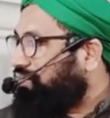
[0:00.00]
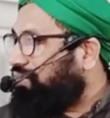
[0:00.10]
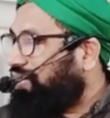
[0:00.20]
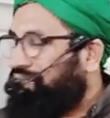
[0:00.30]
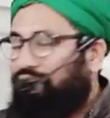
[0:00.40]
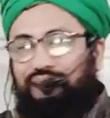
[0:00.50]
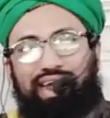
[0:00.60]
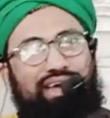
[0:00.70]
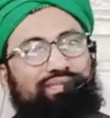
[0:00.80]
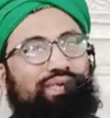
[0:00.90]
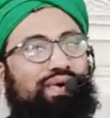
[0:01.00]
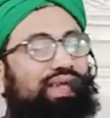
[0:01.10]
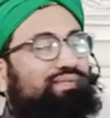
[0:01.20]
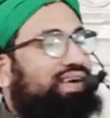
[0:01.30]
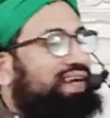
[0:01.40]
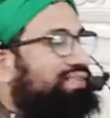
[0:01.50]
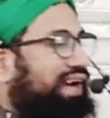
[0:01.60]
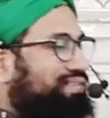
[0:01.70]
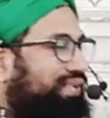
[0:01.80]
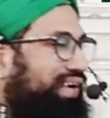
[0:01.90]
बोले मौलाना बहुत बड़ी
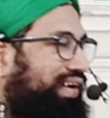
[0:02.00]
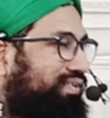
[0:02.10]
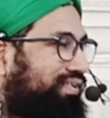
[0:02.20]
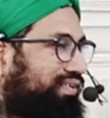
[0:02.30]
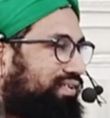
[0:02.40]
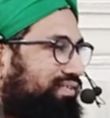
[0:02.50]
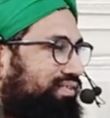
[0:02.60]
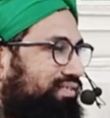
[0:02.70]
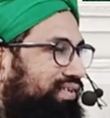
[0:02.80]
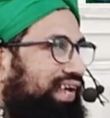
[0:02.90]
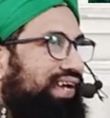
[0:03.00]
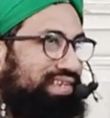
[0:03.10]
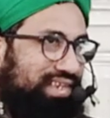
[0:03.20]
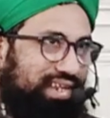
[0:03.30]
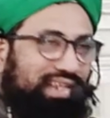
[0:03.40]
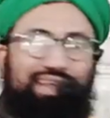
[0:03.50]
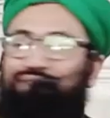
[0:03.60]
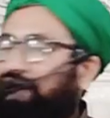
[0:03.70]
बात बोल रहे हो बोले हस्ती इतनी